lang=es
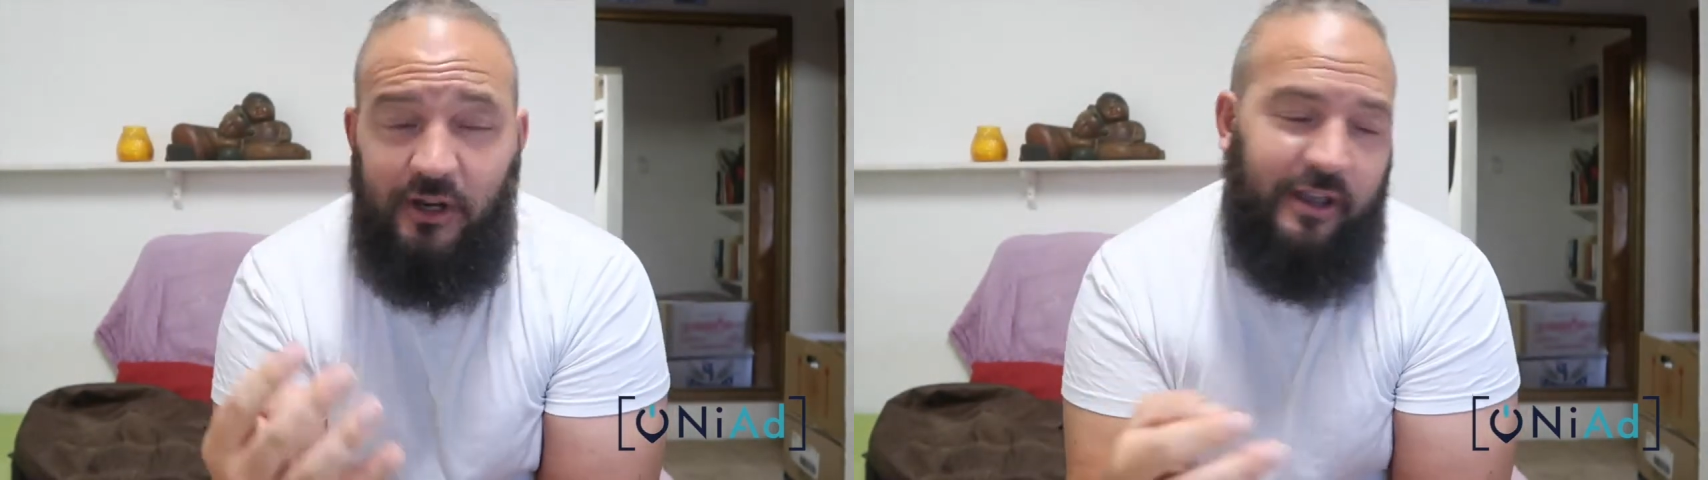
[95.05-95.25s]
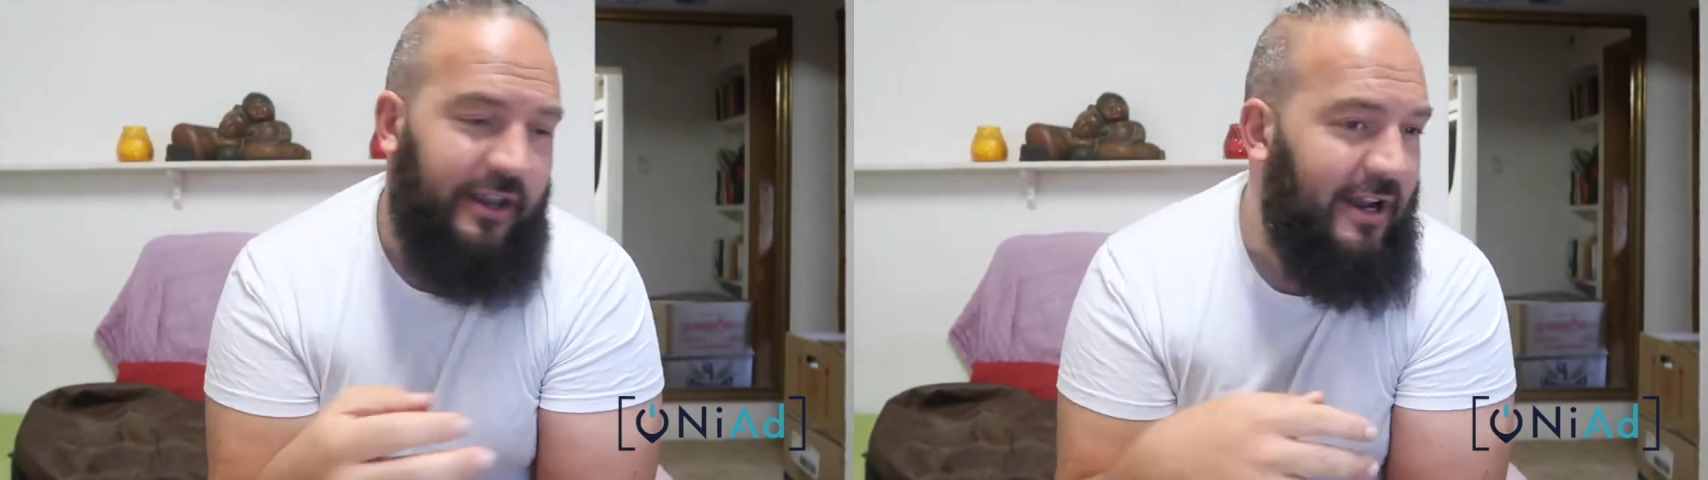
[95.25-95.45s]

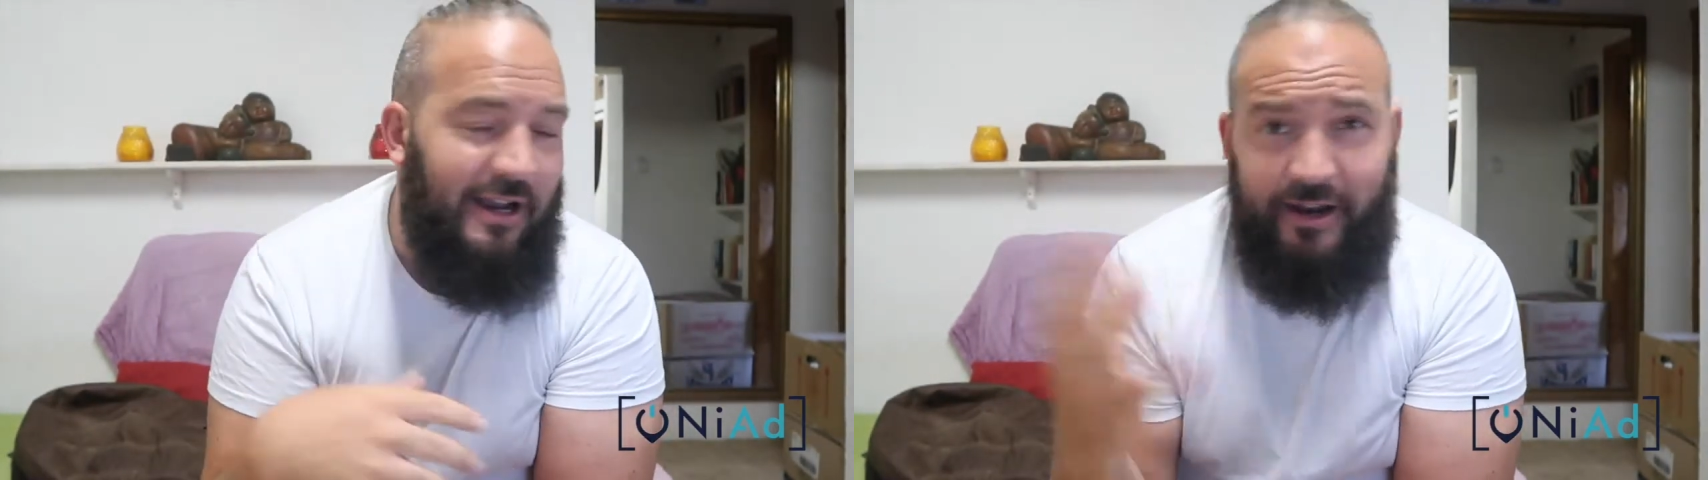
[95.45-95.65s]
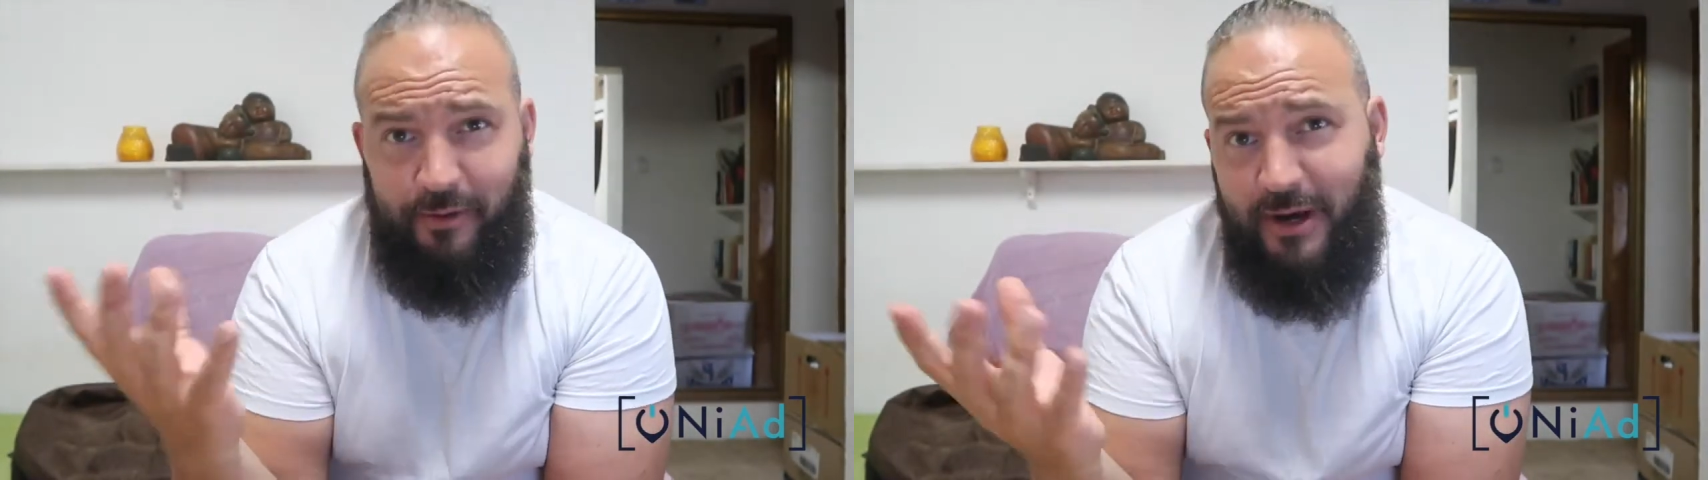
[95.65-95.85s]
El que quiera
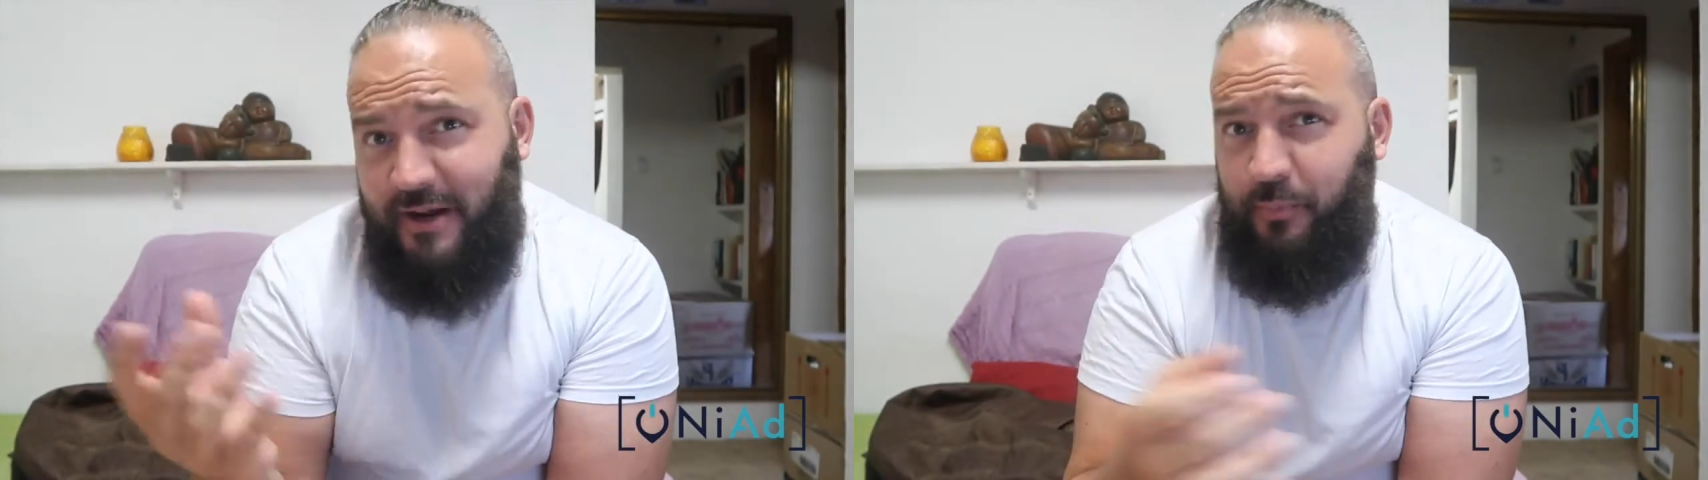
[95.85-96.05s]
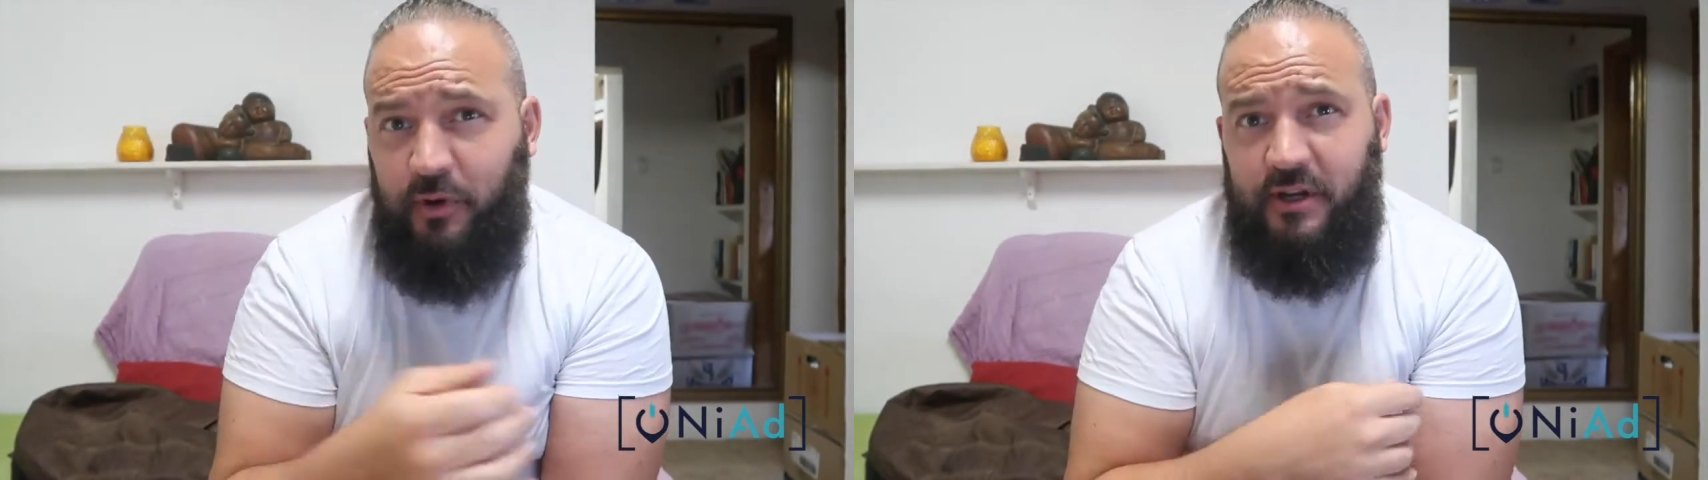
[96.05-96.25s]
leer
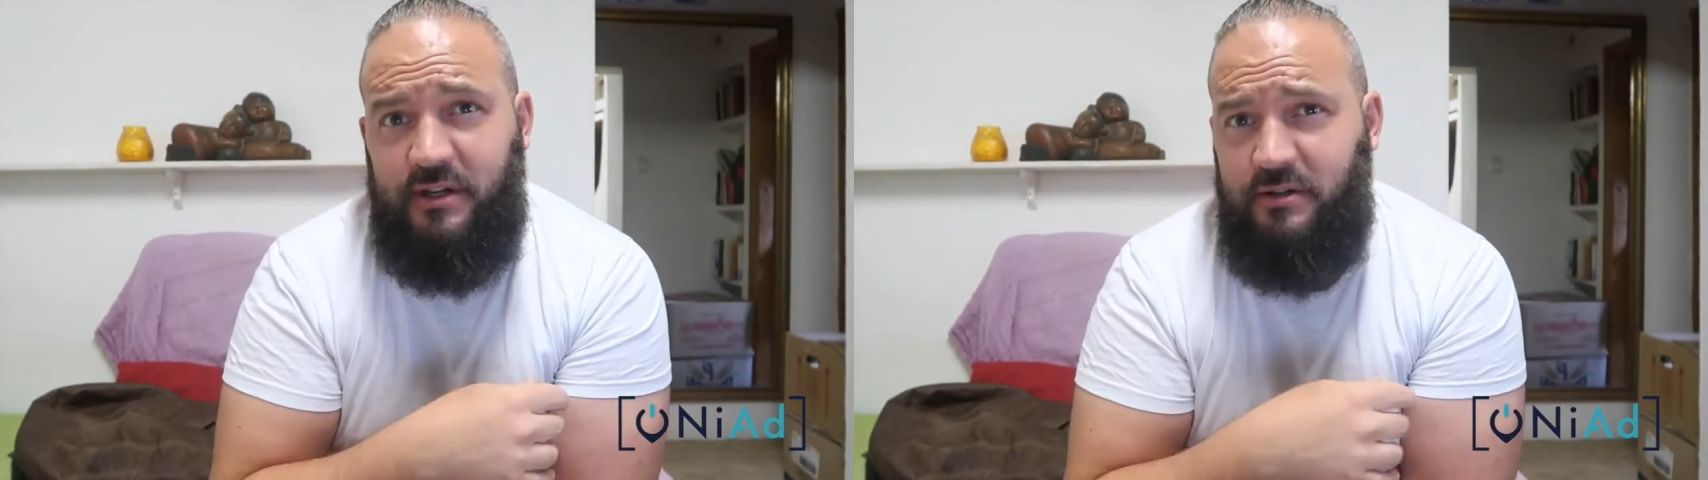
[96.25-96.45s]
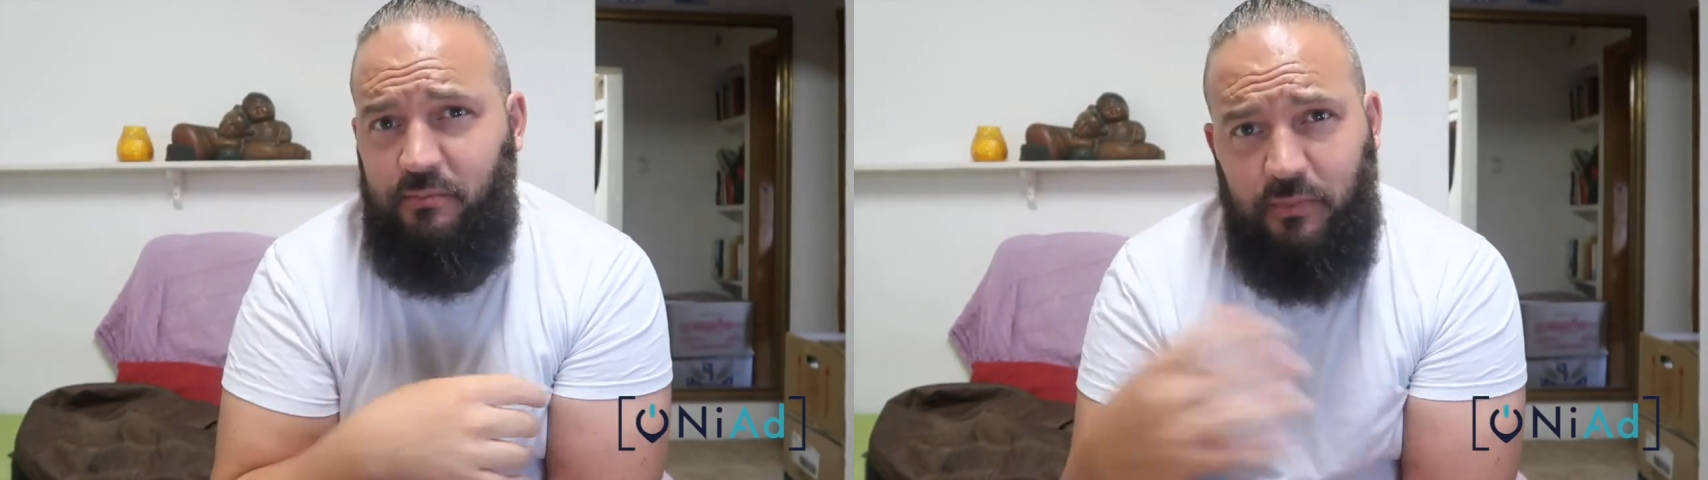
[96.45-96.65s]
más,
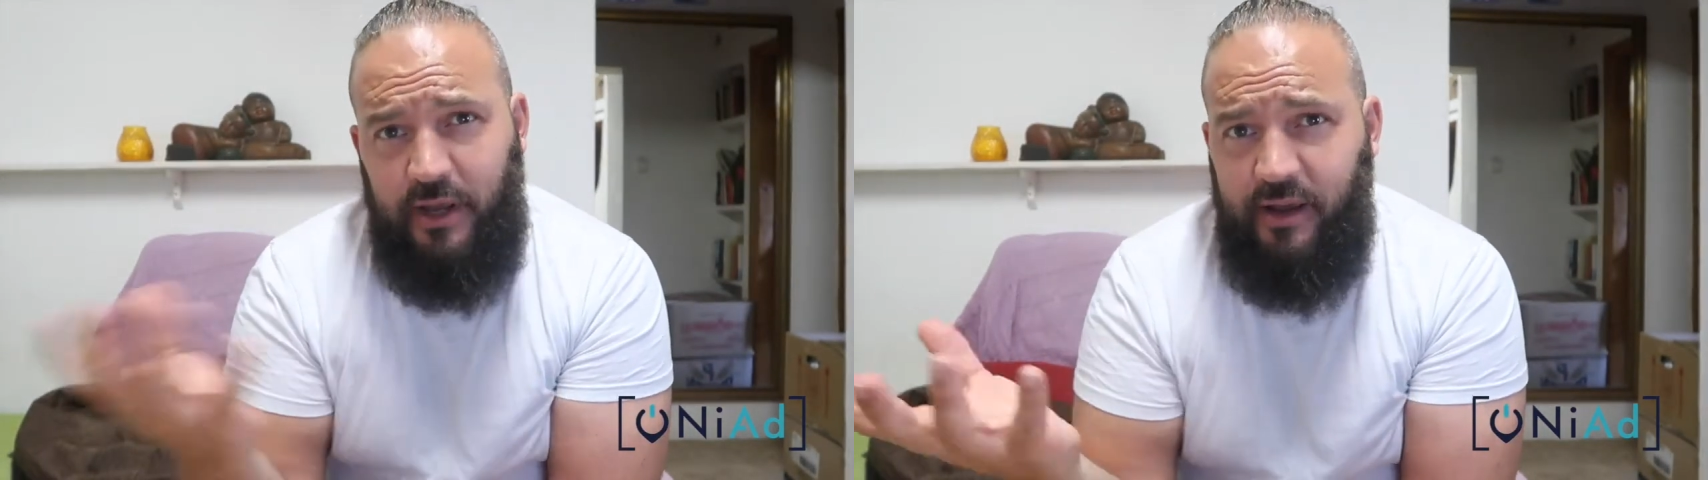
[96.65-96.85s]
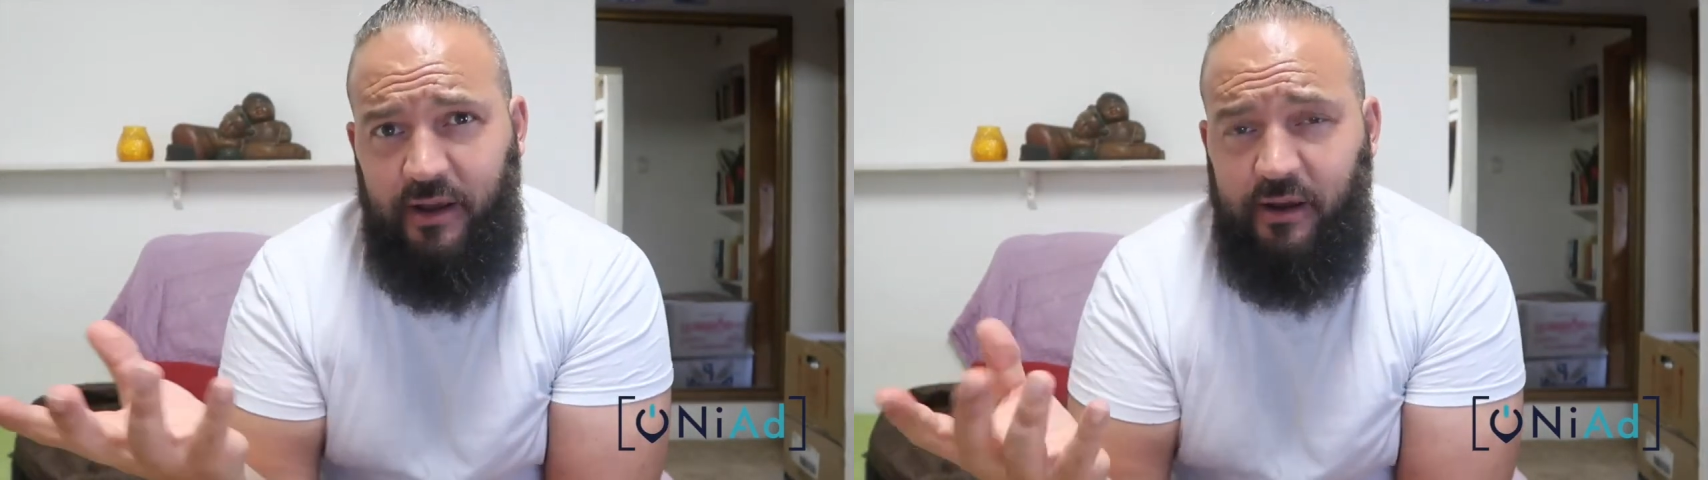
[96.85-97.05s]
pues
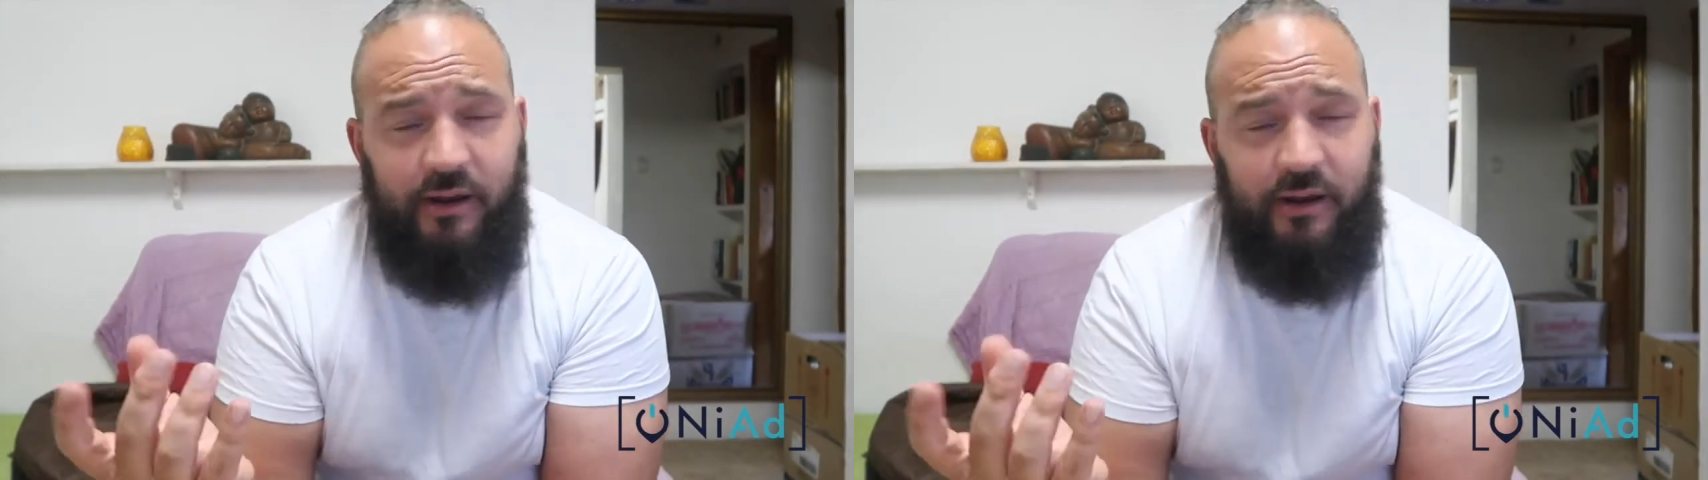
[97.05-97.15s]
eh,